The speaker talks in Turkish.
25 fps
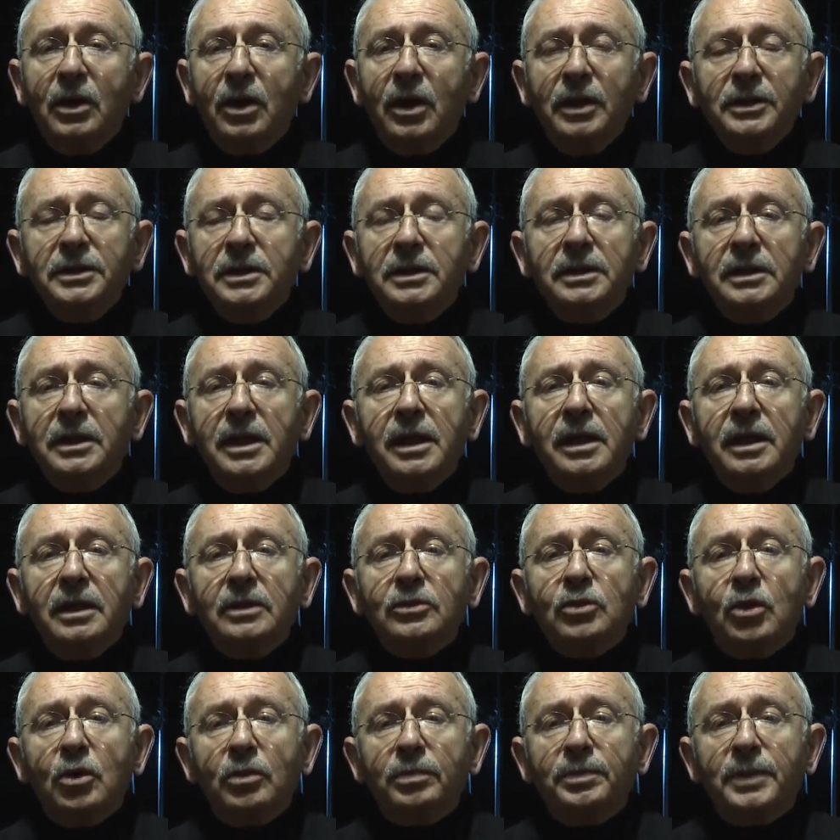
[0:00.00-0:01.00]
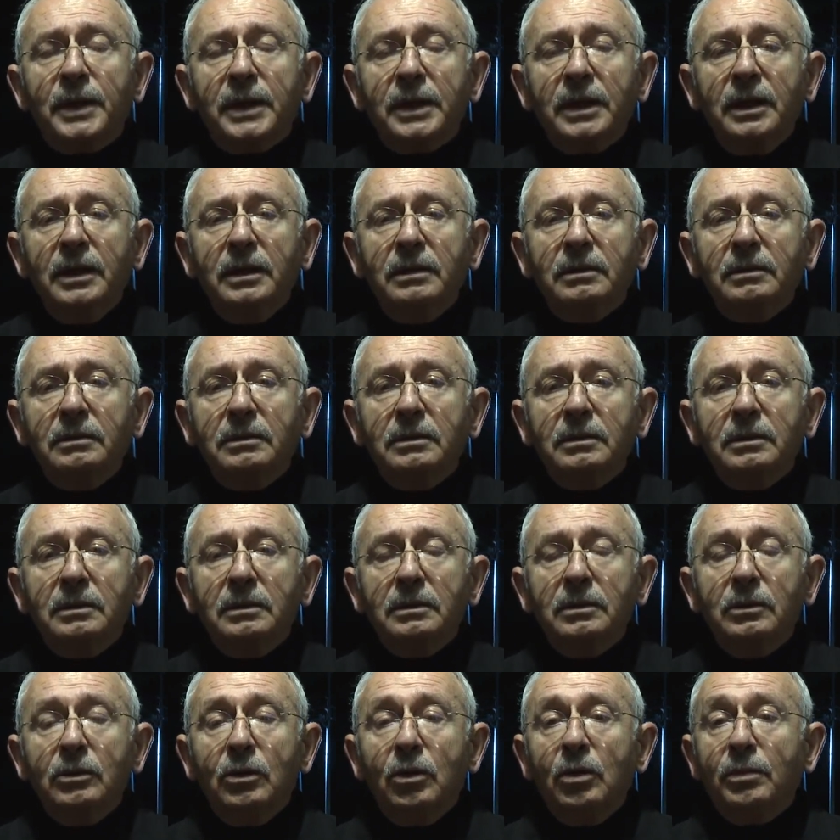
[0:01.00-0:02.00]
Hani nerede o para?
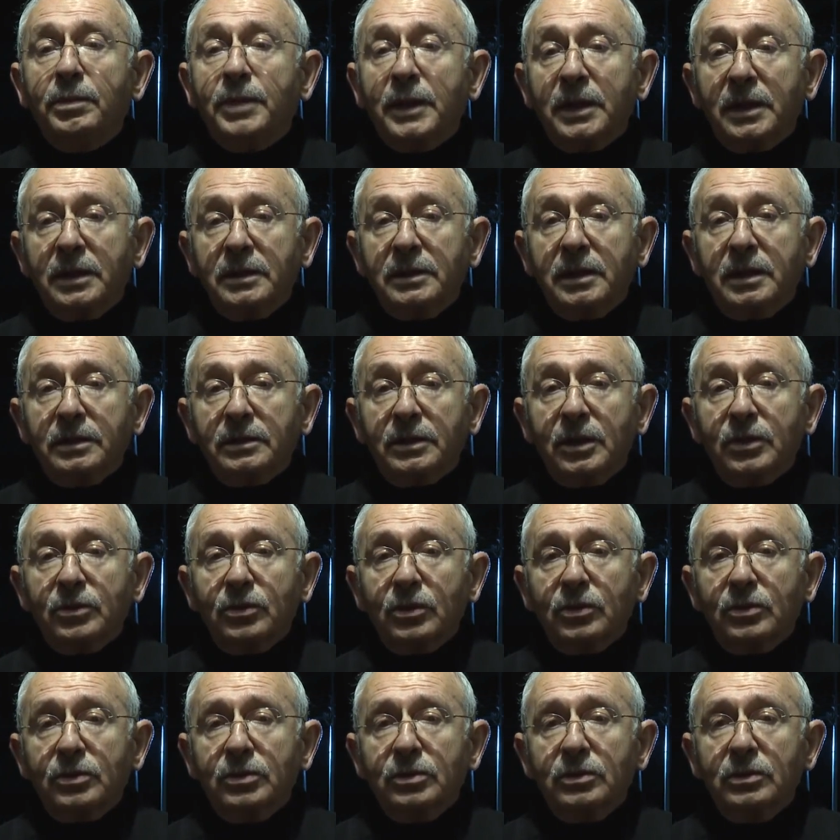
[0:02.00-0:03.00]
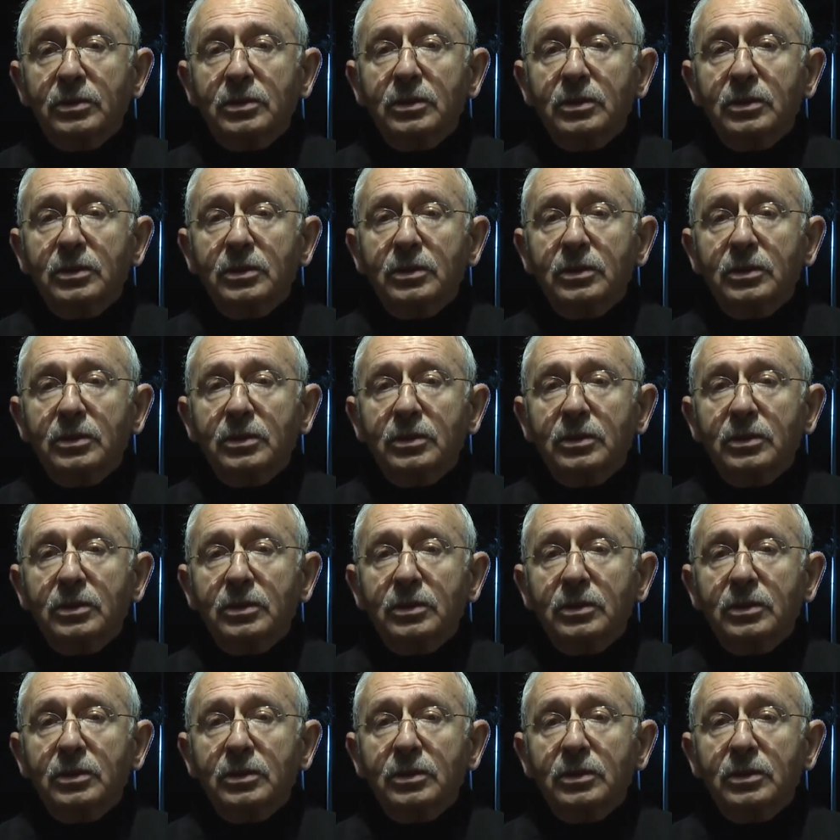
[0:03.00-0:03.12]
O paralarda yok.